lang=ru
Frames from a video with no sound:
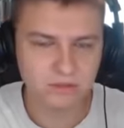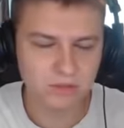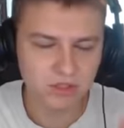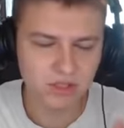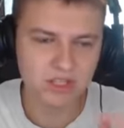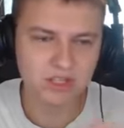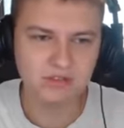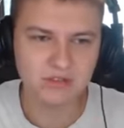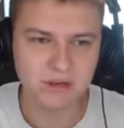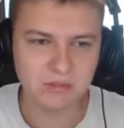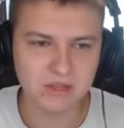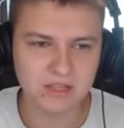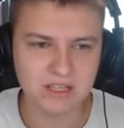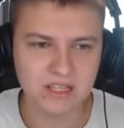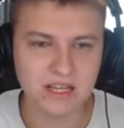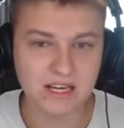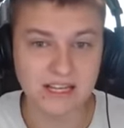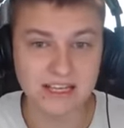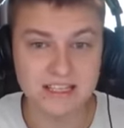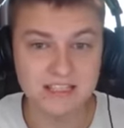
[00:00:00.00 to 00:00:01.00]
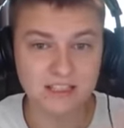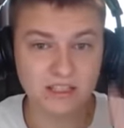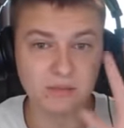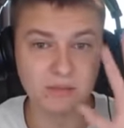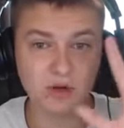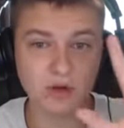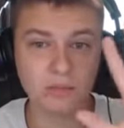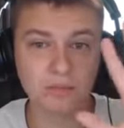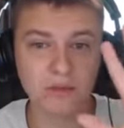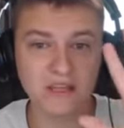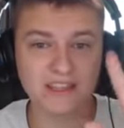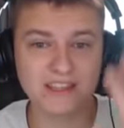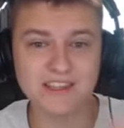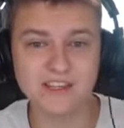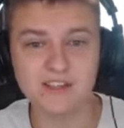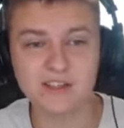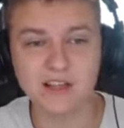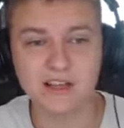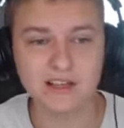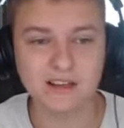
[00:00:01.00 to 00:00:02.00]
Пишите в комментариях. Если наберем
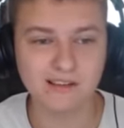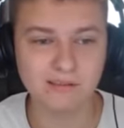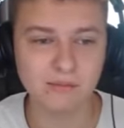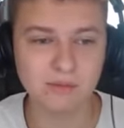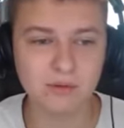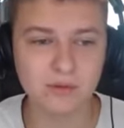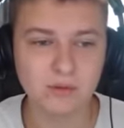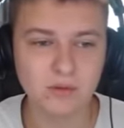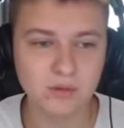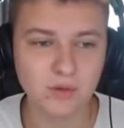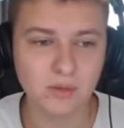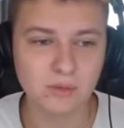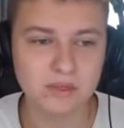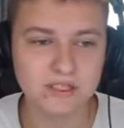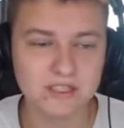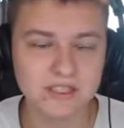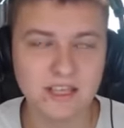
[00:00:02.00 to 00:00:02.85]
5000 лайков, будут оба...